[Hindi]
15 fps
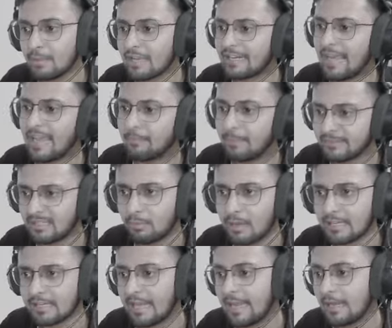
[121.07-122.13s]
के लाया बंदे
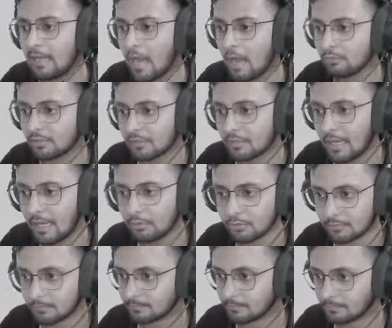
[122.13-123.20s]
बुला के लाया आउच
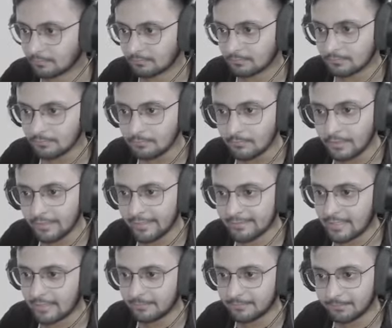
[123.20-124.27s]
आउच एक
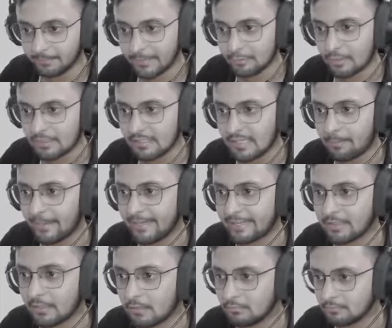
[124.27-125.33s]
सेकेंड मैं थोड़ा सा ना
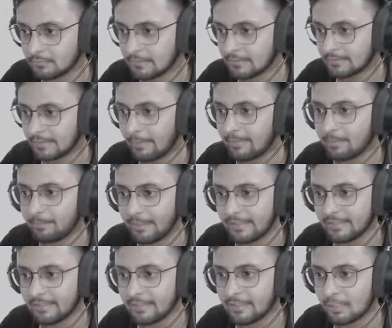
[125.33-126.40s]
पैनिक कर रहा हूँ आई मीन
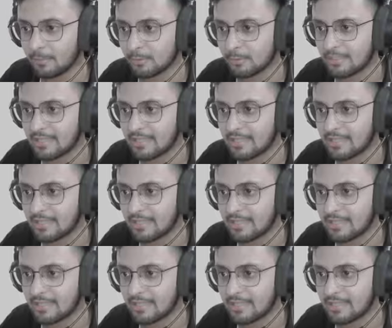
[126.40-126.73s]
पैनिक नहीं कर रहा हूँ मैं थोड़ा